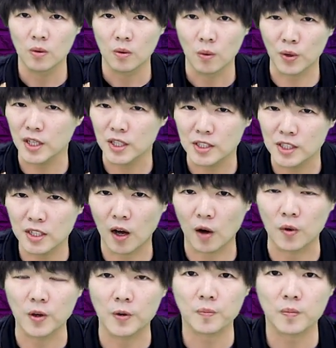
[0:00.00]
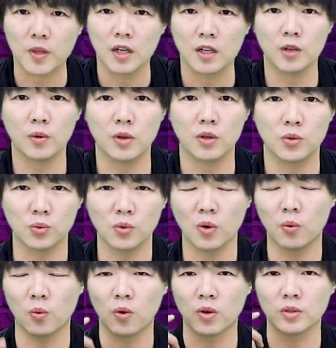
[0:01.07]
我可能已经老了，因为如果
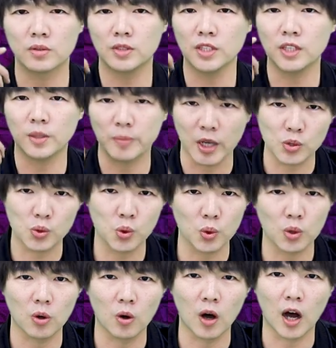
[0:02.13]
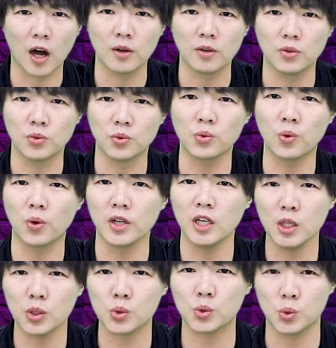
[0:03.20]
我记得没错的话，如果
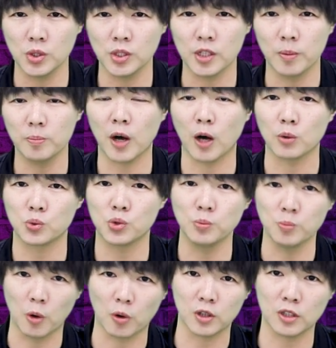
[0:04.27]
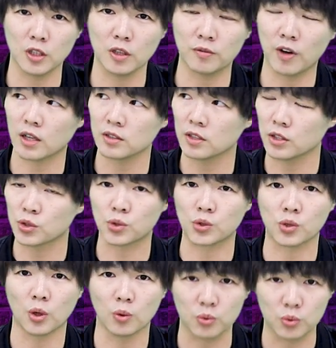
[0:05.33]
一群人跑去某个地方的
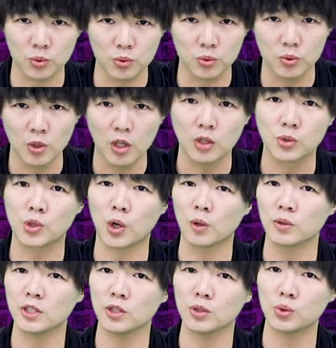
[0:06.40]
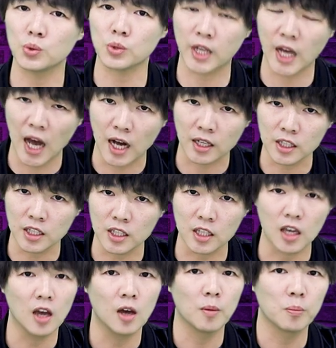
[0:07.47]
首都冲进去抗议、